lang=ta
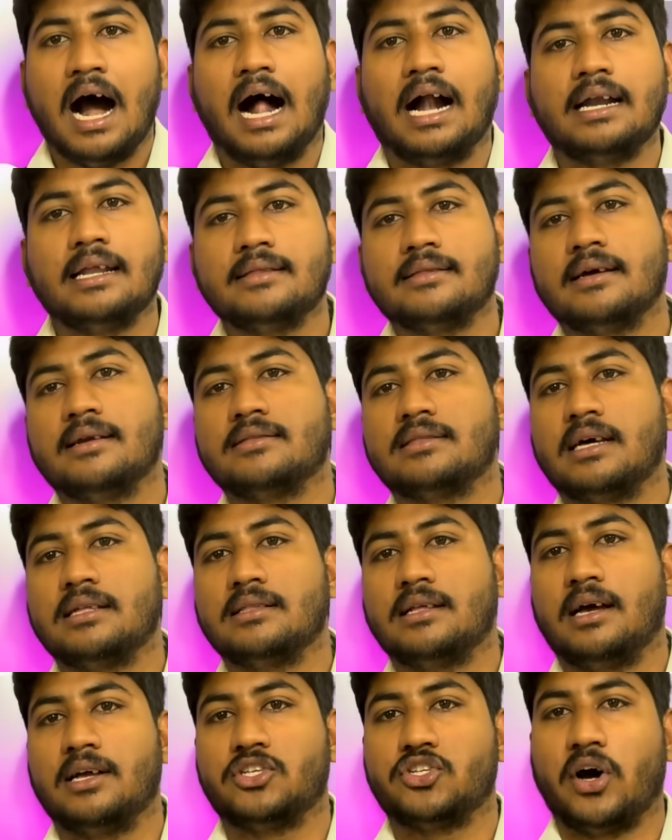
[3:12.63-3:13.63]
அடுத்தடுத்த
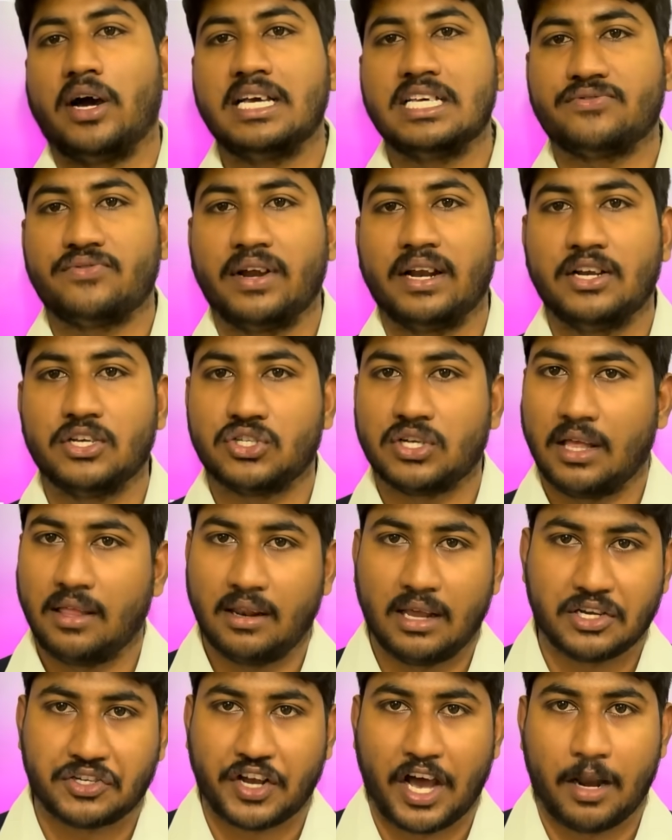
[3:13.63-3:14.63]
அந்த சாய்ஸ் ஃபில்லிங் லிஸ்ட்டு
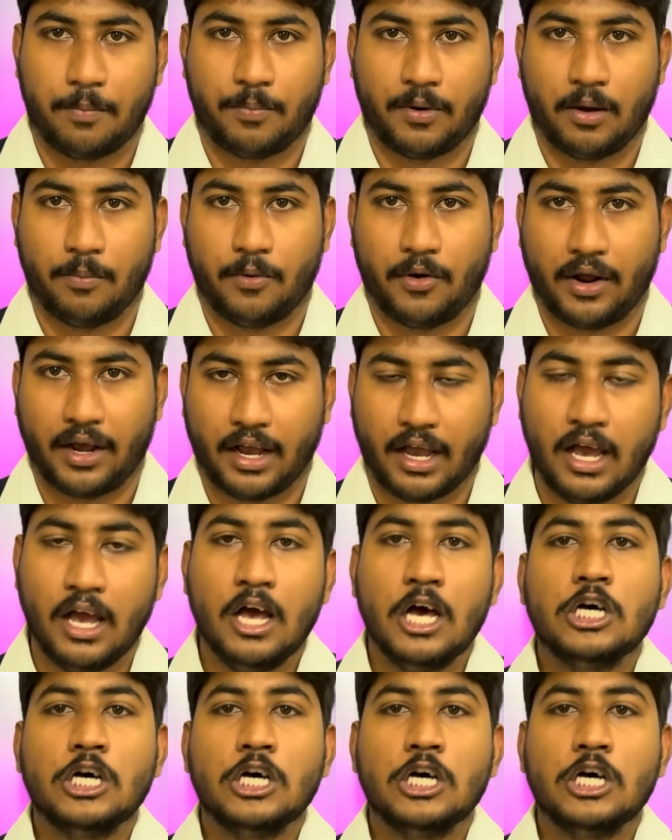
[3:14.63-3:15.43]
அதெல்லாம் ஷேர் பண்ண போகிறாங்க